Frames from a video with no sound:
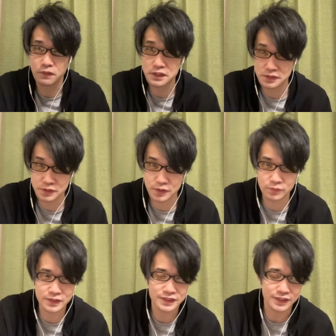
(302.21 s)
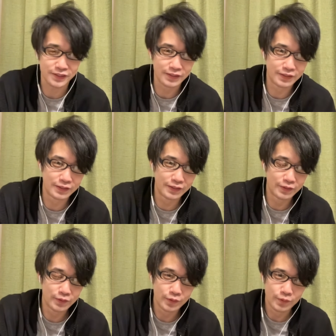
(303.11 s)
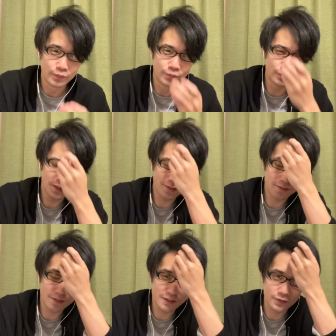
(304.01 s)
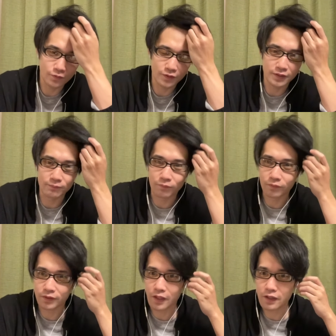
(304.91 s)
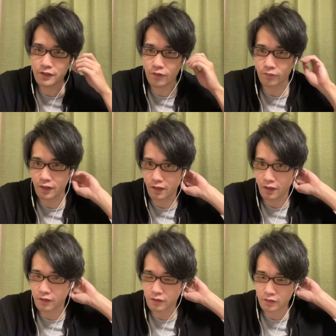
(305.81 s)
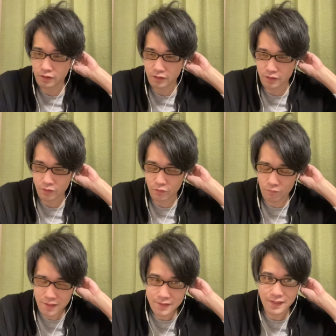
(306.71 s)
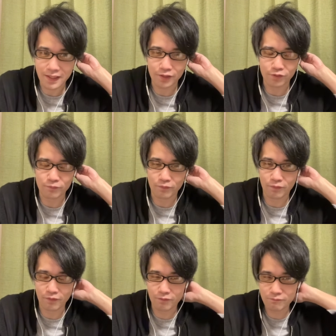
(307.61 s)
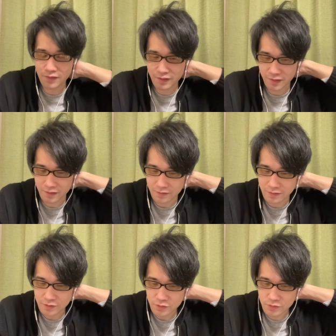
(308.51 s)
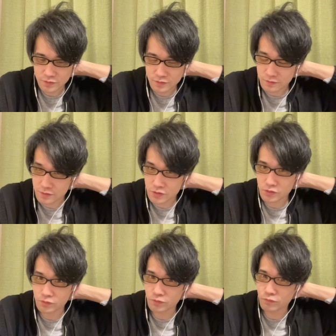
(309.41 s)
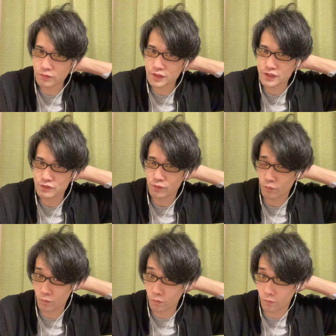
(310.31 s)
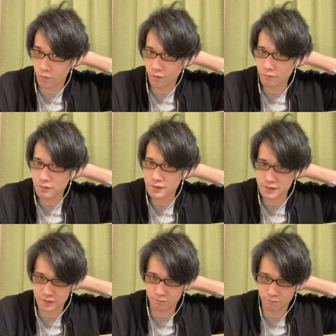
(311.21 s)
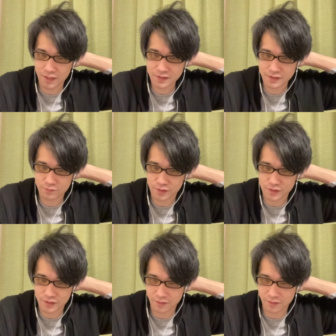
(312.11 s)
めっちゃ嬉しい。嬉しい声ってもうなんやろな。ごめんね、あの、ほんまに、ちょっと嬉しいわ。これは嬉しい。マジで嬉しい。